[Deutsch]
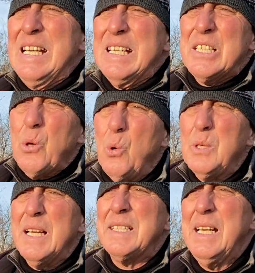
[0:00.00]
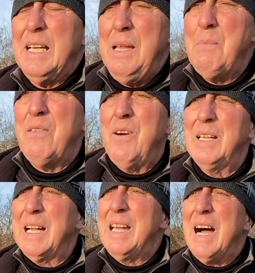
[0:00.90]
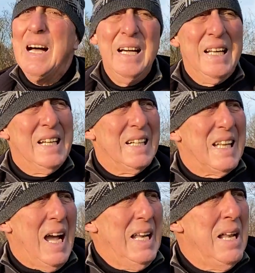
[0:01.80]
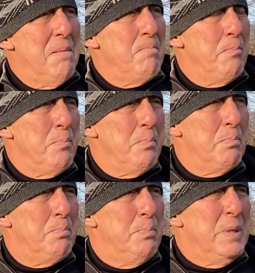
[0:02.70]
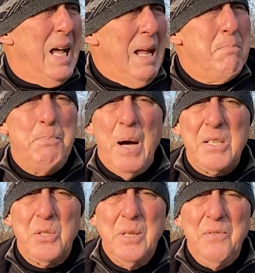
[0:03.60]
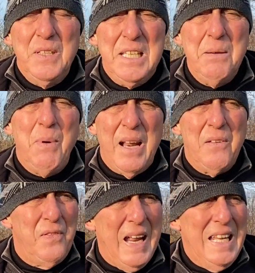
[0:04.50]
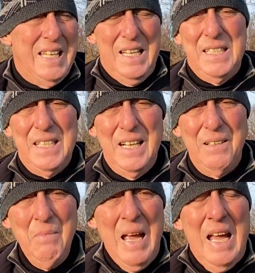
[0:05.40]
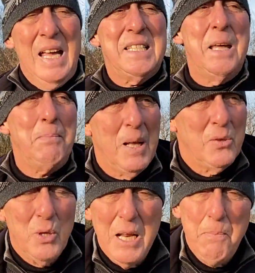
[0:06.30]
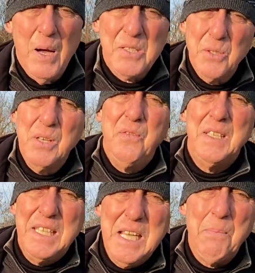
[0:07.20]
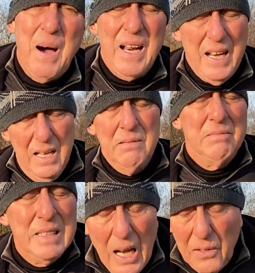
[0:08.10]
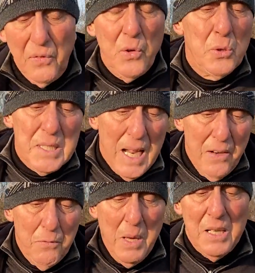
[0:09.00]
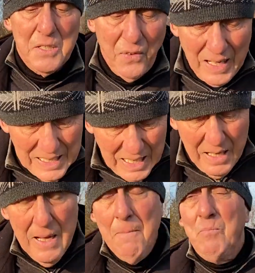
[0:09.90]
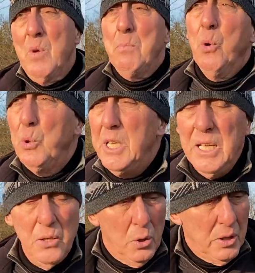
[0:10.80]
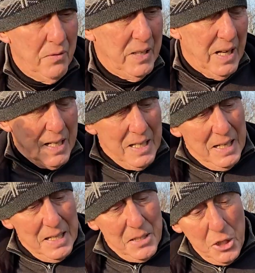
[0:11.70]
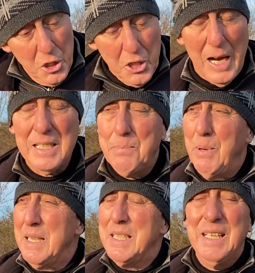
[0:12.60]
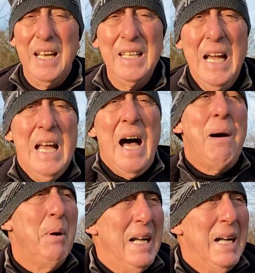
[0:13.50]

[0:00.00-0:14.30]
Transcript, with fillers: so, dass der Klimawandel ja keine kein personifizierbarer Feind ist. Ja. Es gibt natürlich personifizierbare, in Anführungszeichen von mir aus, Feinde wie Putin oder wie der chinesische Staatspräsident, aber